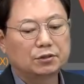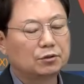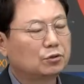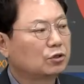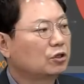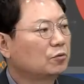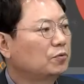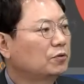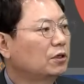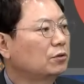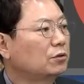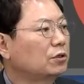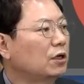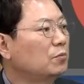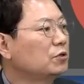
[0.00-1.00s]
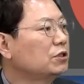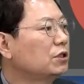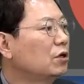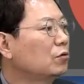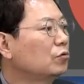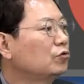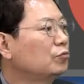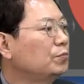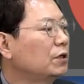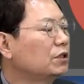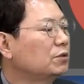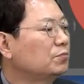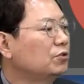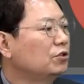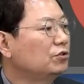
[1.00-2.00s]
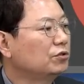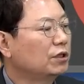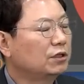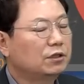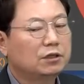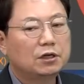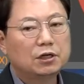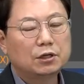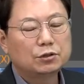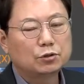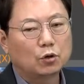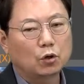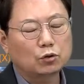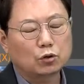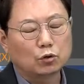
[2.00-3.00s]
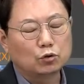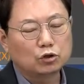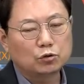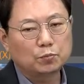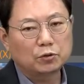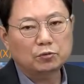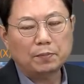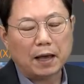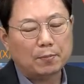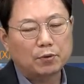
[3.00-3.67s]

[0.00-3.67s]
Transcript: 전도킥보다더 잘못이라고 투표하신 분들 중에는 저거 전도 킥보드